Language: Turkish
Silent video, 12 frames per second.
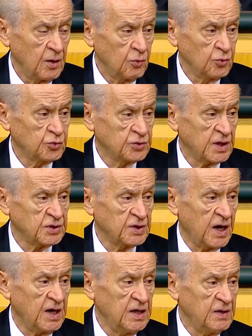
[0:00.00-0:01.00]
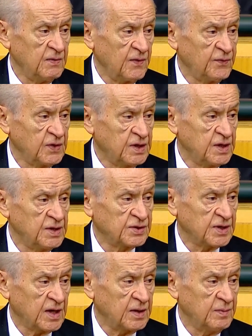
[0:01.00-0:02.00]
Usta şair ve fikir
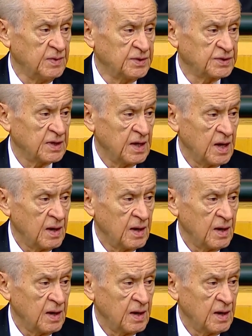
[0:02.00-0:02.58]
insanımız